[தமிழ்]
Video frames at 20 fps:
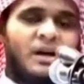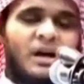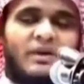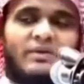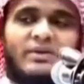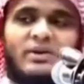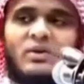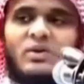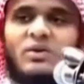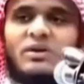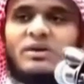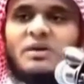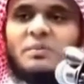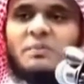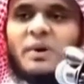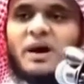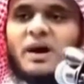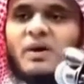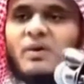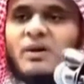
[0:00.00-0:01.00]
அவர்களுடைய
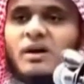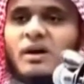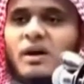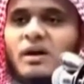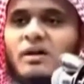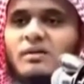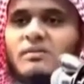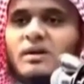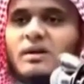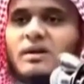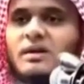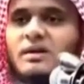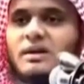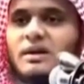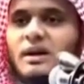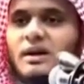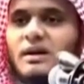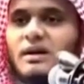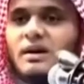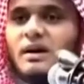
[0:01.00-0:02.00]
பாவங்களை
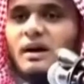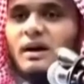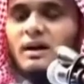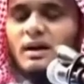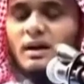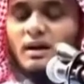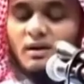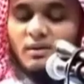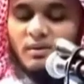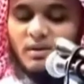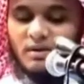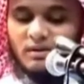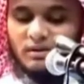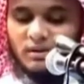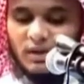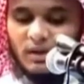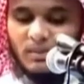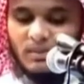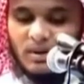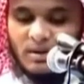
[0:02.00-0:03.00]
மன்னிக்க
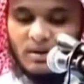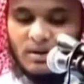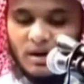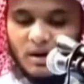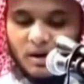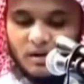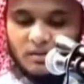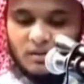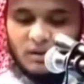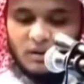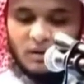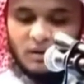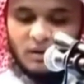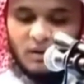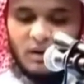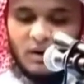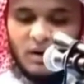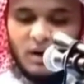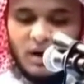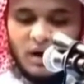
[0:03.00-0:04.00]
இடத்திலே மன்றாடுதல்
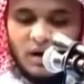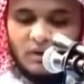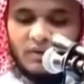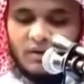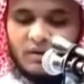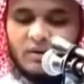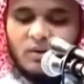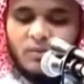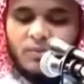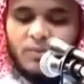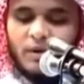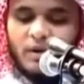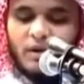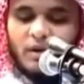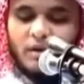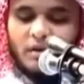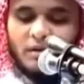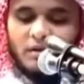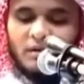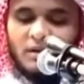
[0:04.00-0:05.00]
அதற்கு
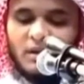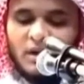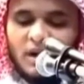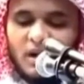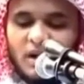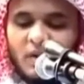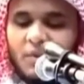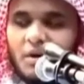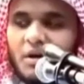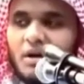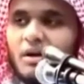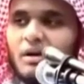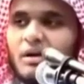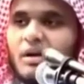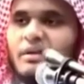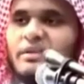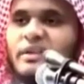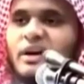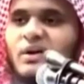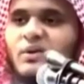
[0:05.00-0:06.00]
பிறகு அவர்கள்
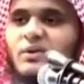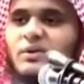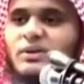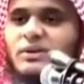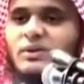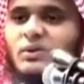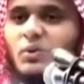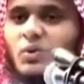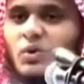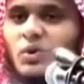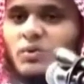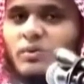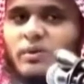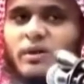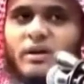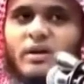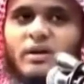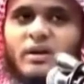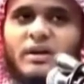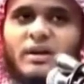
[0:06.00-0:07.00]
ஏதாவது
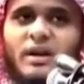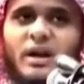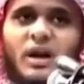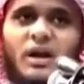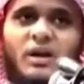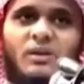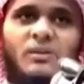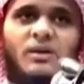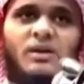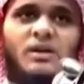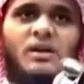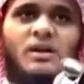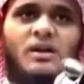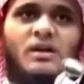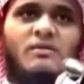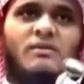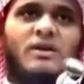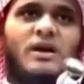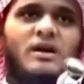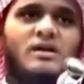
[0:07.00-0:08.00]
உரிமைகளை கடமைகளை
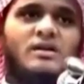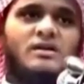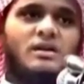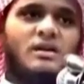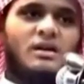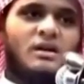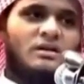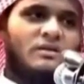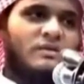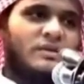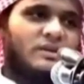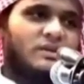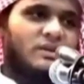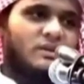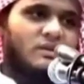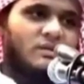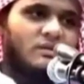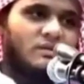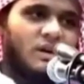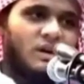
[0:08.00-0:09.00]
வாக்குகளை
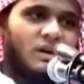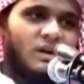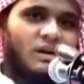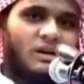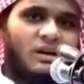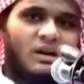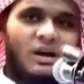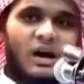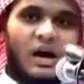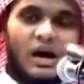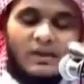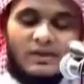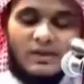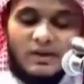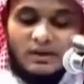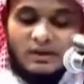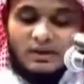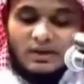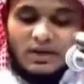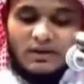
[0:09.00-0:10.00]
விட்டிருந்தால் அதை
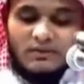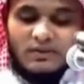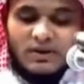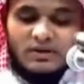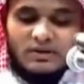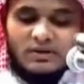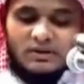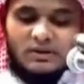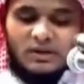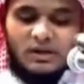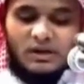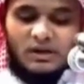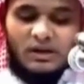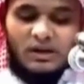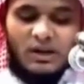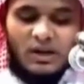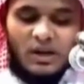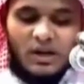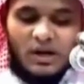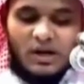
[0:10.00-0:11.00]
நிறைவேற்றுதல்
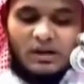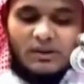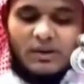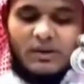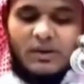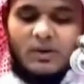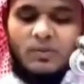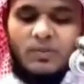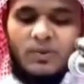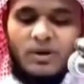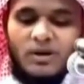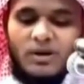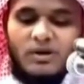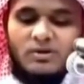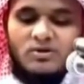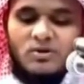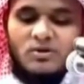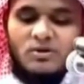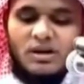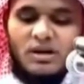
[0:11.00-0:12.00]
அதற்கு பிறகு
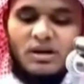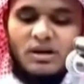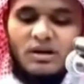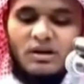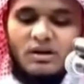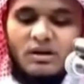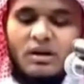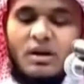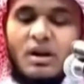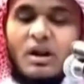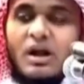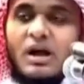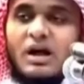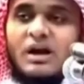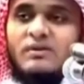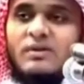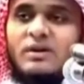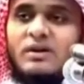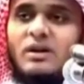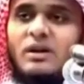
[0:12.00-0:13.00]
சொன்னார்கள்
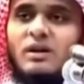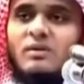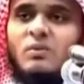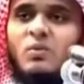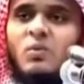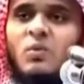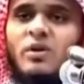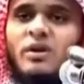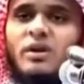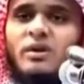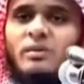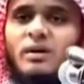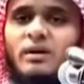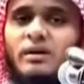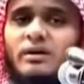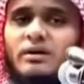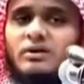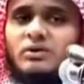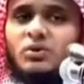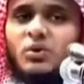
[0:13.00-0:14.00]
அவர்கள்
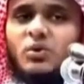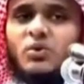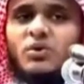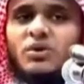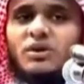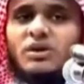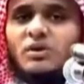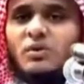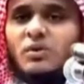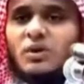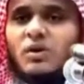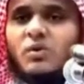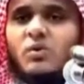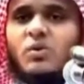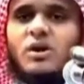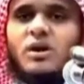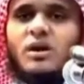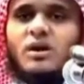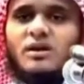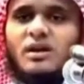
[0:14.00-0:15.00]
மூலியமாக தோன்றிய
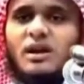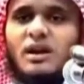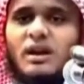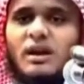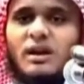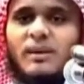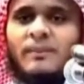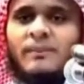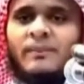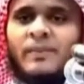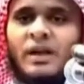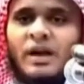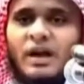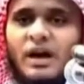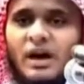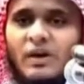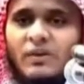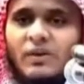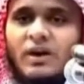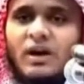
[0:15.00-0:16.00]
உறவுகளை எல்லாம்
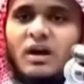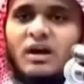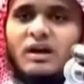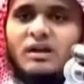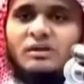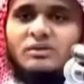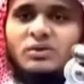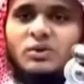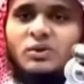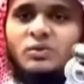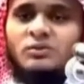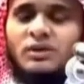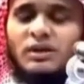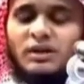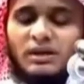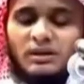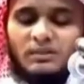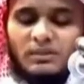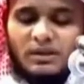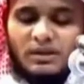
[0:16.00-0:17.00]
அவர்களிடத்திலும்
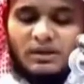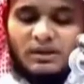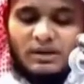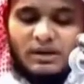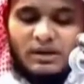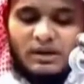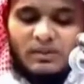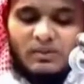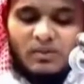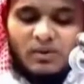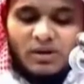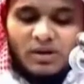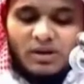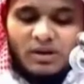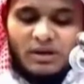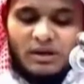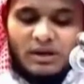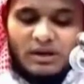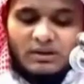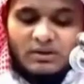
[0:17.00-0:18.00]
நல்லமாக நல்ல
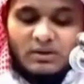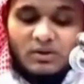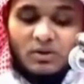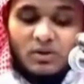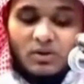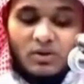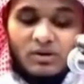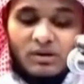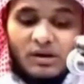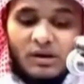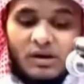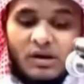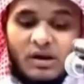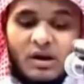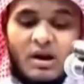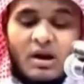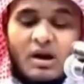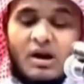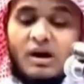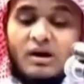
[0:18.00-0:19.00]
முறையில் நடந்து கொள்ளுதல்
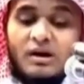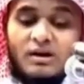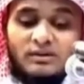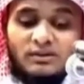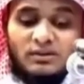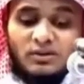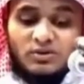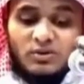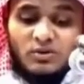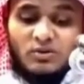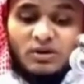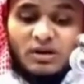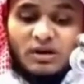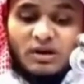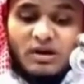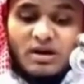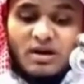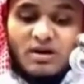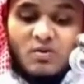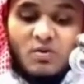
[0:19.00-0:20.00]
அடுத்து
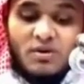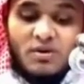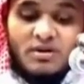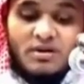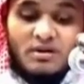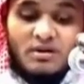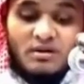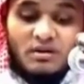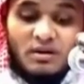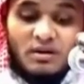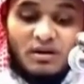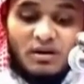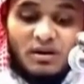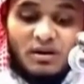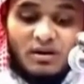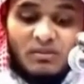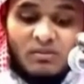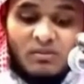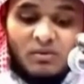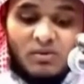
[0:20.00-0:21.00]
சொன்னார்கள்
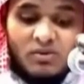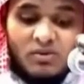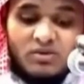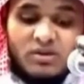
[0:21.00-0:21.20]
ஒயக்கொராமு